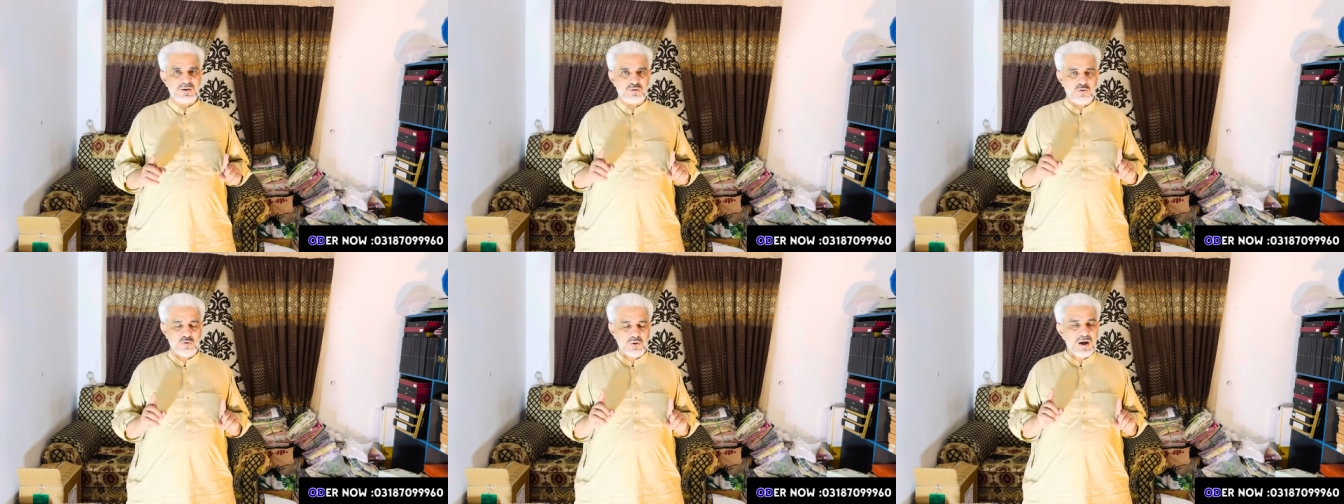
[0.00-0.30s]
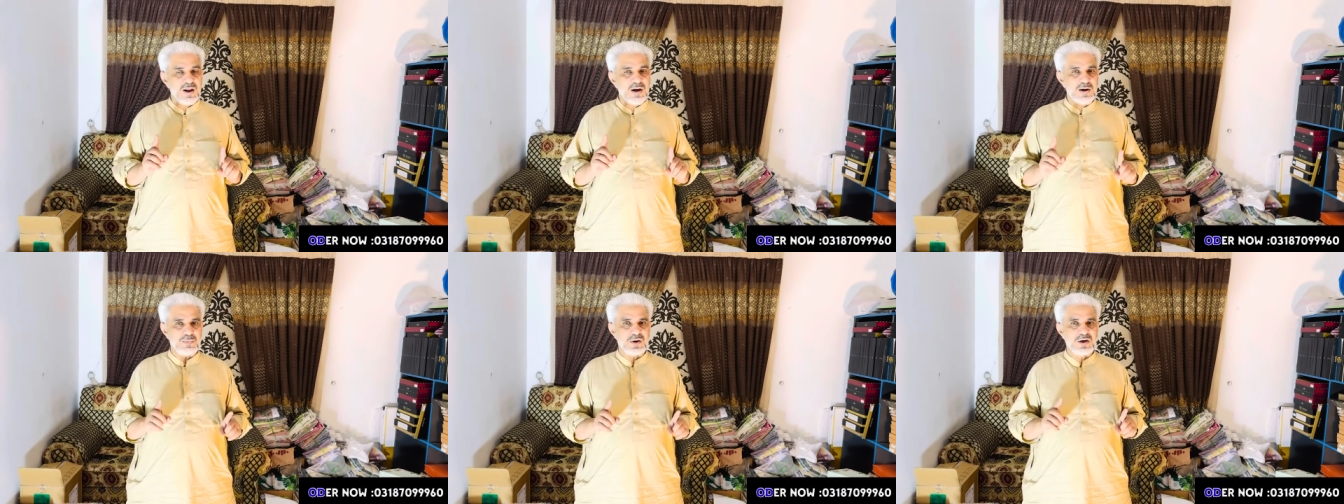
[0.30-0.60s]

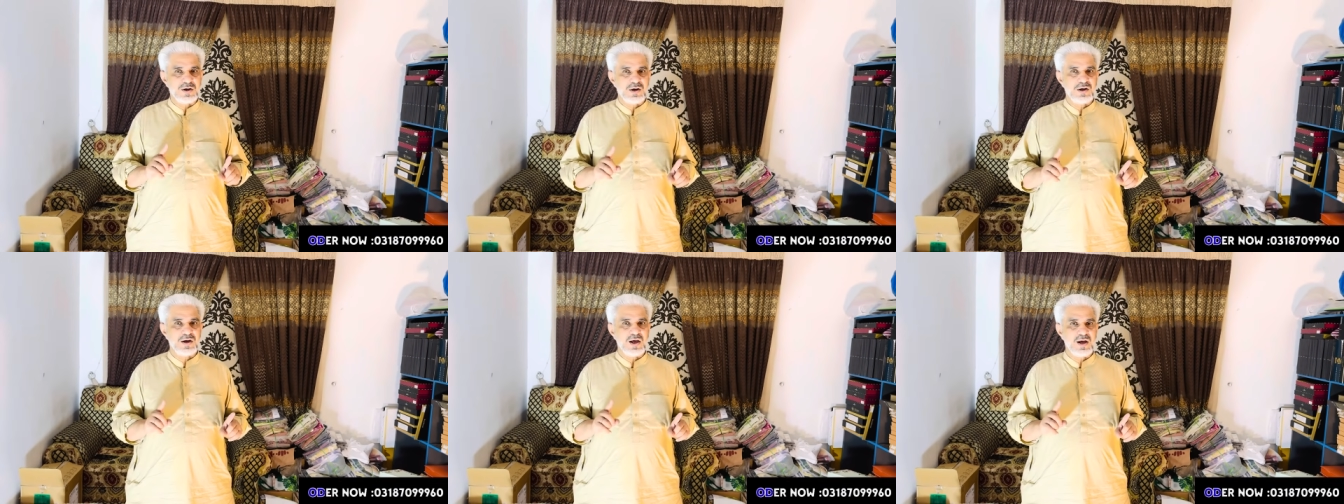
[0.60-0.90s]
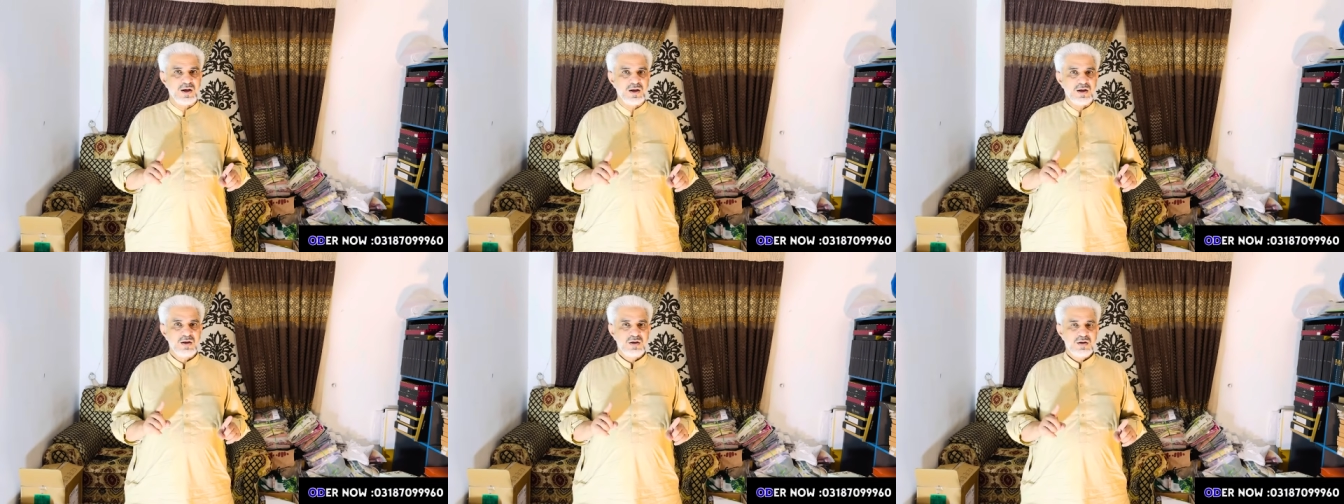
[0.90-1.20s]
थोड़ा लिमिटेड
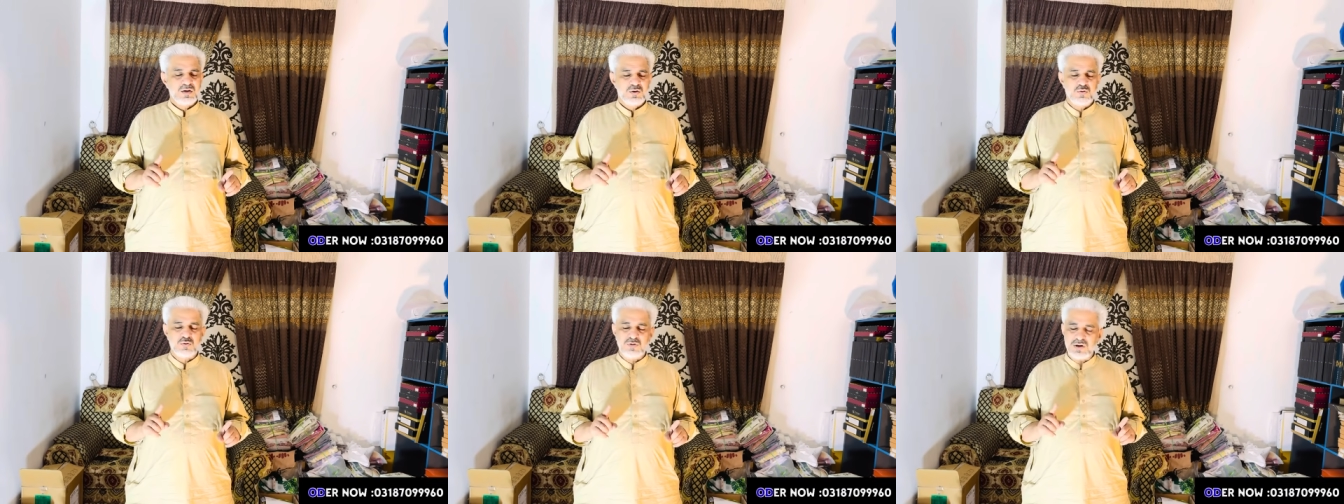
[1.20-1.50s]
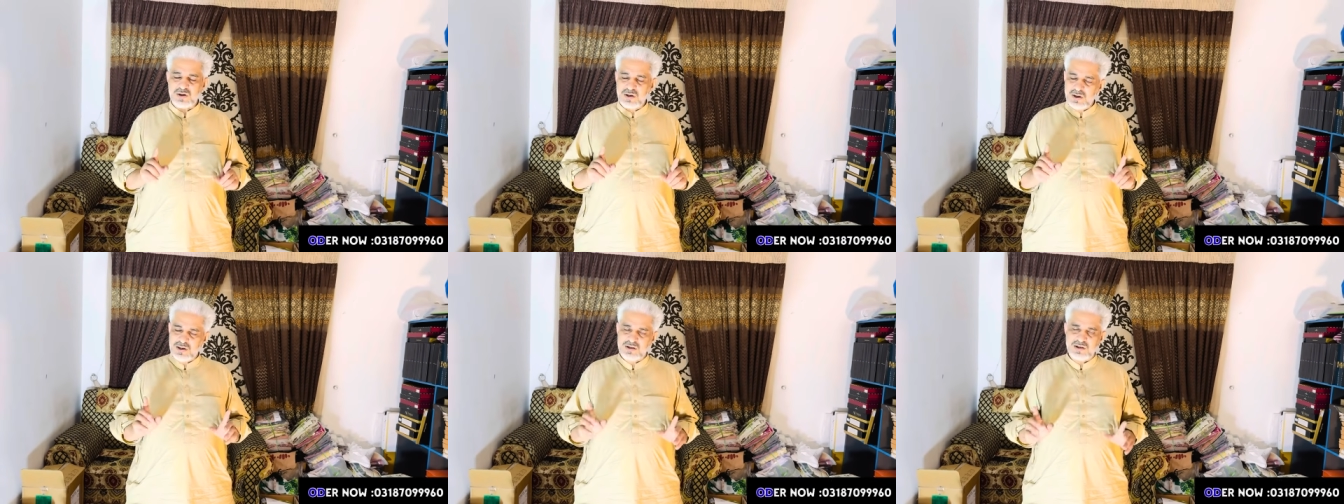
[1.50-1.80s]
है
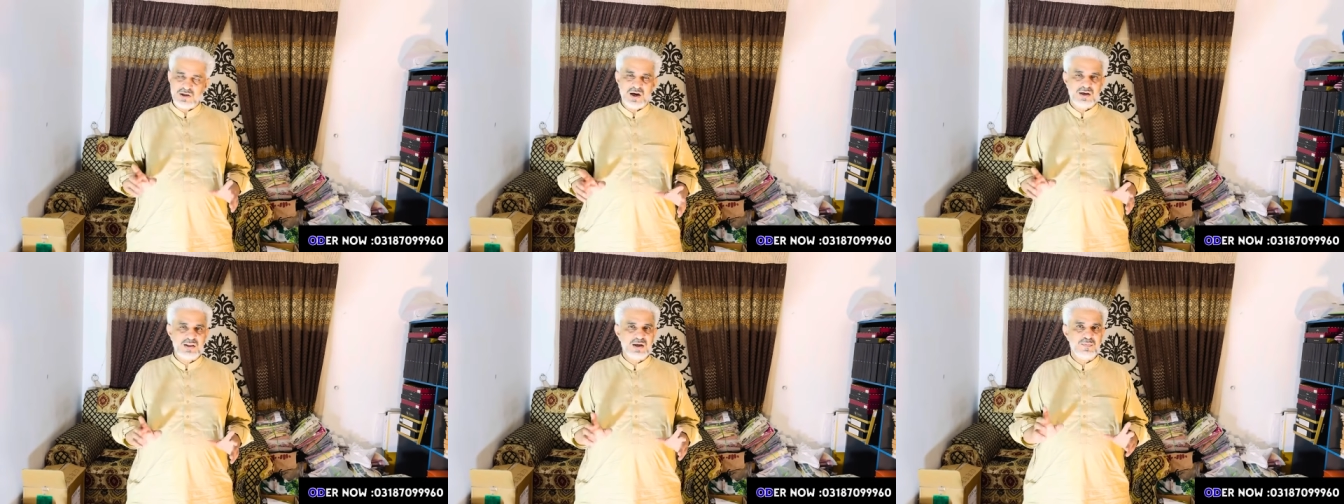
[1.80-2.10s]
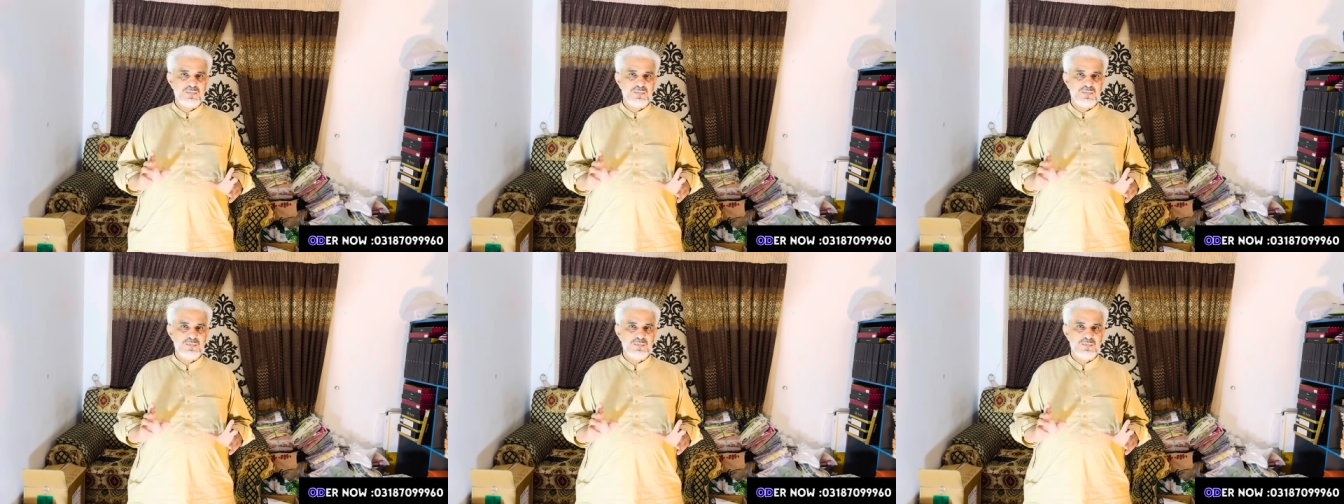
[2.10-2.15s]
क्योंकि ये ज़्यादा